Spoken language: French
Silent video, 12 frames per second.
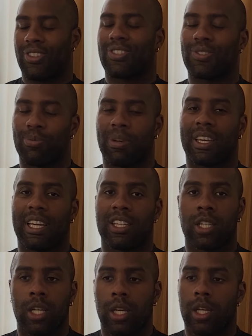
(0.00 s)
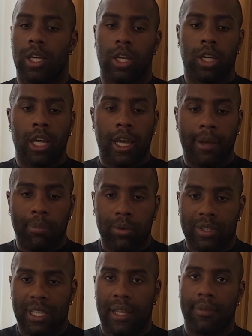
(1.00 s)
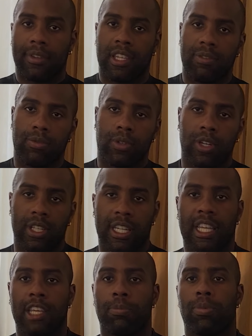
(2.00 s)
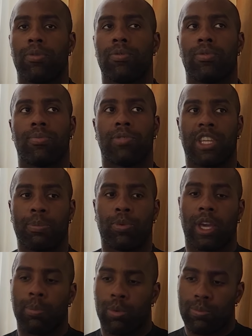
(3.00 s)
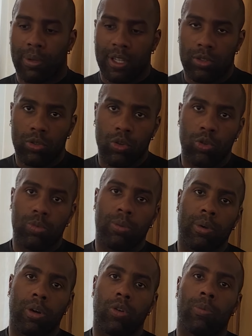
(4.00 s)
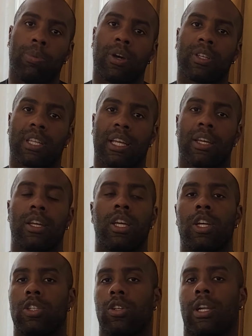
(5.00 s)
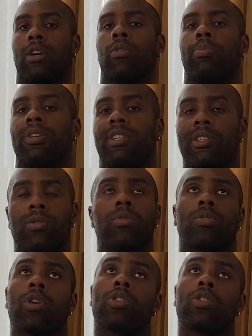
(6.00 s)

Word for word: dans son bagage un bon staff qui vous connaît, qui peut, vous, qui peut répondre présent au moment opportun dans la compétition.